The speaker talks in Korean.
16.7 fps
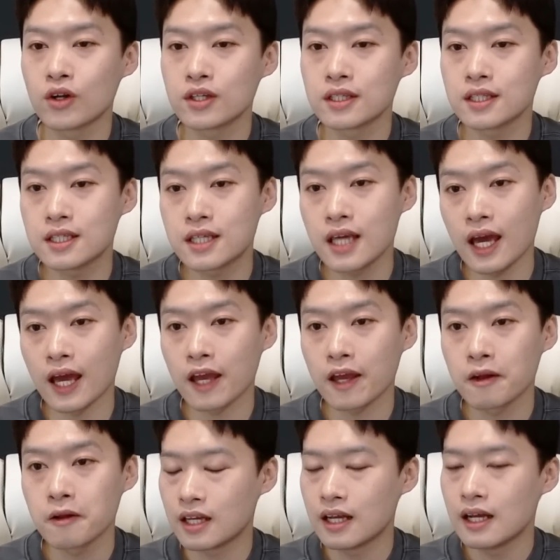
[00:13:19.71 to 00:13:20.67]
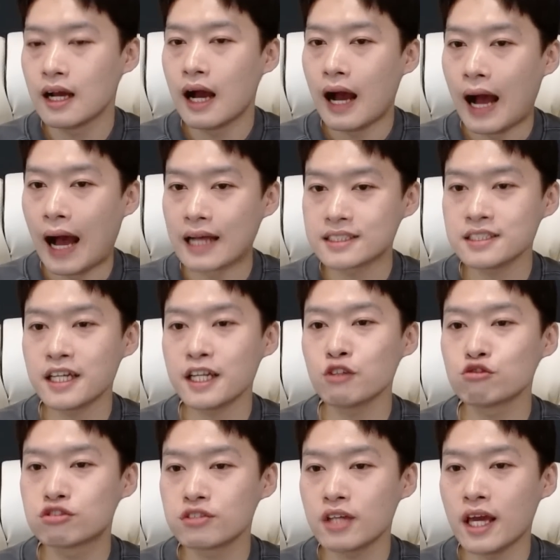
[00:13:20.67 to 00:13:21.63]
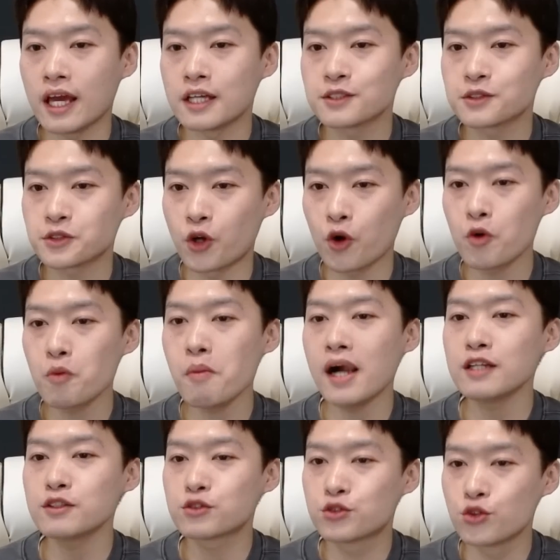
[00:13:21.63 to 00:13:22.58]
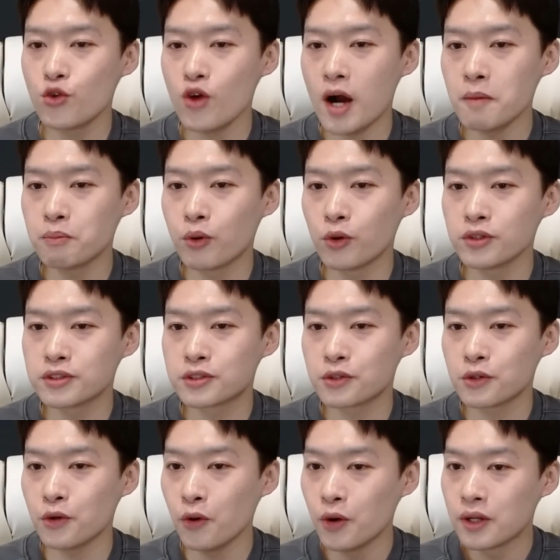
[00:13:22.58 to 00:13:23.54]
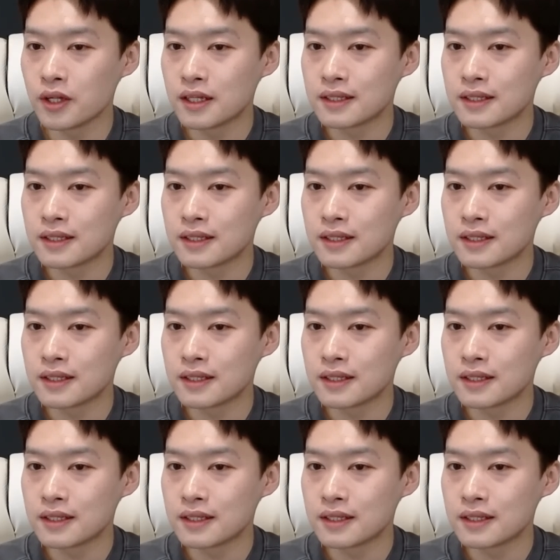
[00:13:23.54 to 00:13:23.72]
이게 아스날의 우승에 정말 중요한 포인트로